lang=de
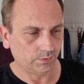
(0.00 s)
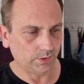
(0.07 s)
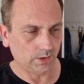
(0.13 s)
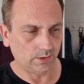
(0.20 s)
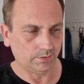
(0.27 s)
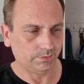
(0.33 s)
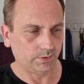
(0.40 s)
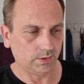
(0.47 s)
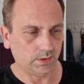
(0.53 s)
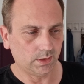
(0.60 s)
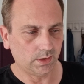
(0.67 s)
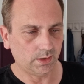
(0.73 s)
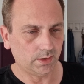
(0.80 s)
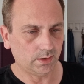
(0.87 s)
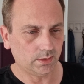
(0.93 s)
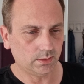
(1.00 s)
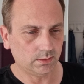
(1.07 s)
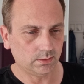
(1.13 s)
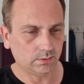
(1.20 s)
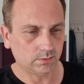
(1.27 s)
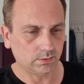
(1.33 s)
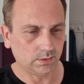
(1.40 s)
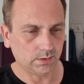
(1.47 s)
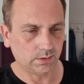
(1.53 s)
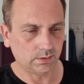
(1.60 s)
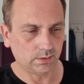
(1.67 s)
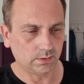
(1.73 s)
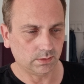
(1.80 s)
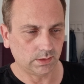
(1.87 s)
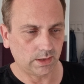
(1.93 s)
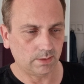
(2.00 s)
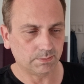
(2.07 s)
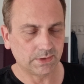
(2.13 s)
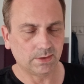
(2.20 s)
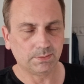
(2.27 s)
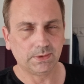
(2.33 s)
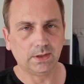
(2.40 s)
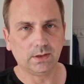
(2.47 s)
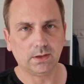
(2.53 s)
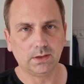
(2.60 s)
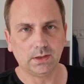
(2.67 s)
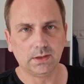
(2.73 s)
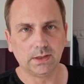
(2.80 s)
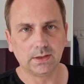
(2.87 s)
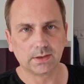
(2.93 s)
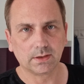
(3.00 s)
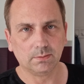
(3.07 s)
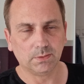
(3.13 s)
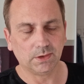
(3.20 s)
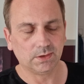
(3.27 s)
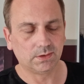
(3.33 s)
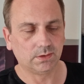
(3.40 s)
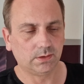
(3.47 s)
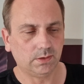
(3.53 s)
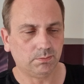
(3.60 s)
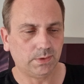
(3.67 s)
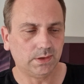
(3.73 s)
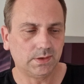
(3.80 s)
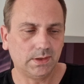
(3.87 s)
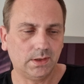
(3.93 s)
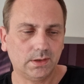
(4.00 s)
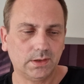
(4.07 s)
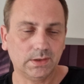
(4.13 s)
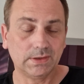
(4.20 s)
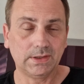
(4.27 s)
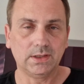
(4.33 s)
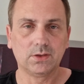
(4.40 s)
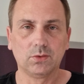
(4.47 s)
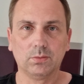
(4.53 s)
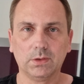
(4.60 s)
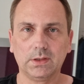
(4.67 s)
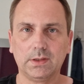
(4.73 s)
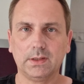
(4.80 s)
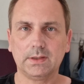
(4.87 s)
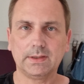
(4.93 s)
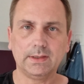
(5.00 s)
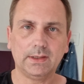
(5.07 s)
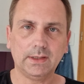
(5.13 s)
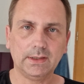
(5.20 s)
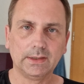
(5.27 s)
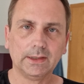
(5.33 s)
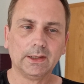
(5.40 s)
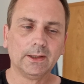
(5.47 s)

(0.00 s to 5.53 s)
ja, von daher, und äh, abends habe ich ja dann den Test gemacht, den PCR-Test. Der ist übrigens jetzt da.